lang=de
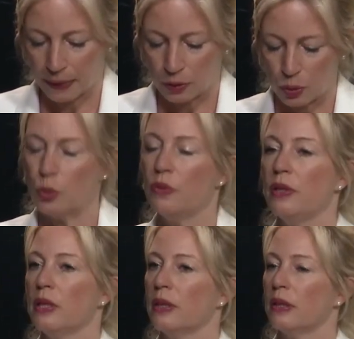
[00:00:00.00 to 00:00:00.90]
Tun
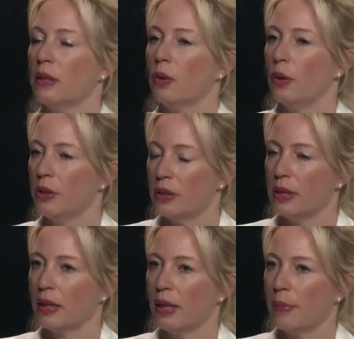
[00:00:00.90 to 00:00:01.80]
wir heute
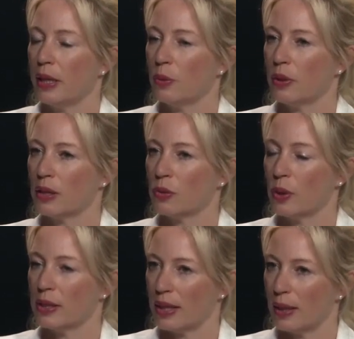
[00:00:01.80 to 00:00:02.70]
Ihrer Meinung nach so,
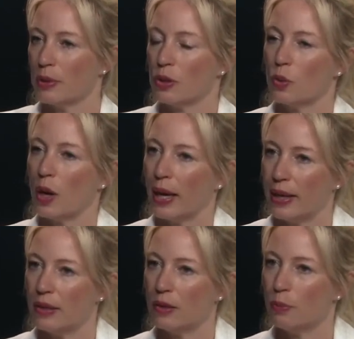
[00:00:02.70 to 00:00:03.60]
als gäbe es nur
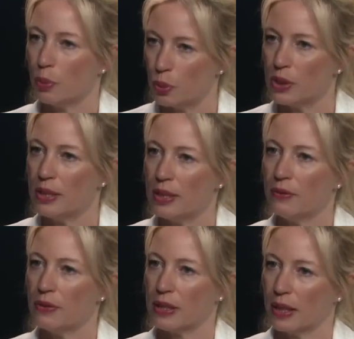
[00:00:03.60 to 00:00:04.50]
eine
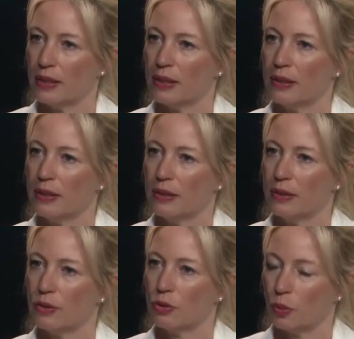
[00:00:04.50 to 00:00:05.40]
positive Seite
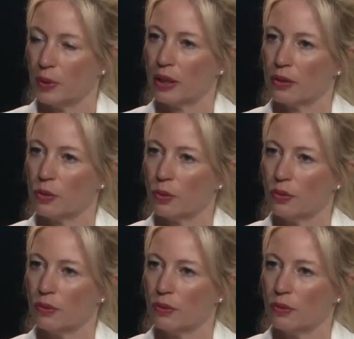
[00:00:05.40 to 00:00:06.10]
zur Migration?